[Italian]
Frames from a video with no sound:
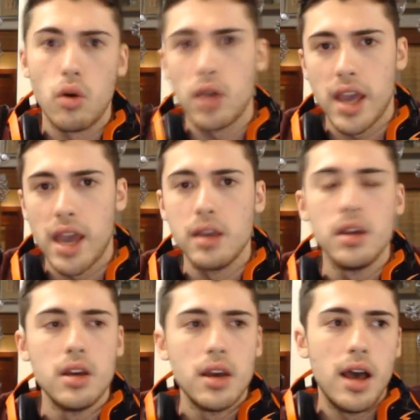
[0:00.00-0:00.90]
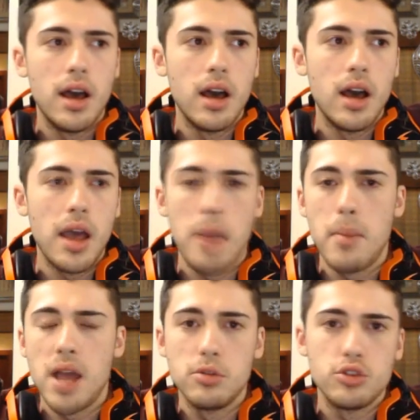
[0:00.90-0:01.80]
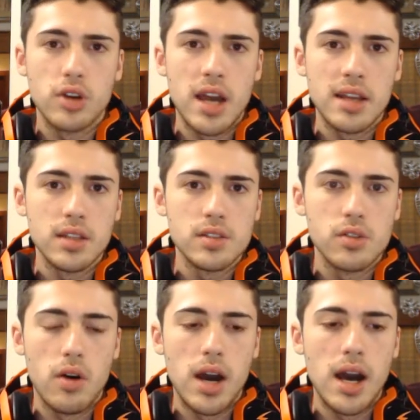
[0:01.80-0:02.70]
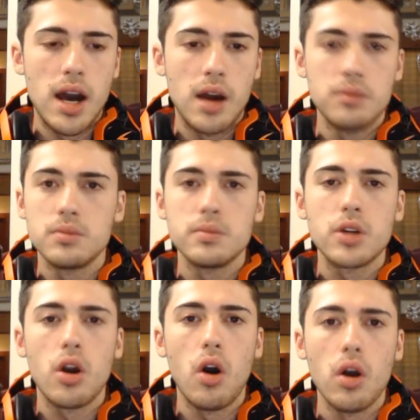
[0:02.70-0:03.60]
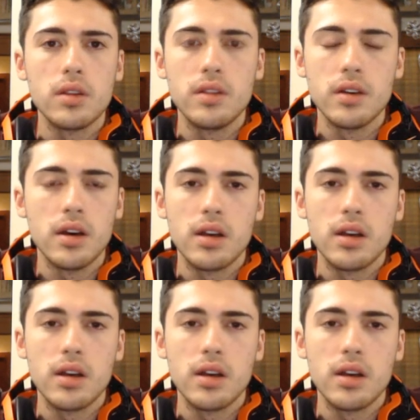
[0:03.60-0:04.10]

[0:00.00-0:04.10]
Ok, eh, è bello giocare, che ne so, a COD,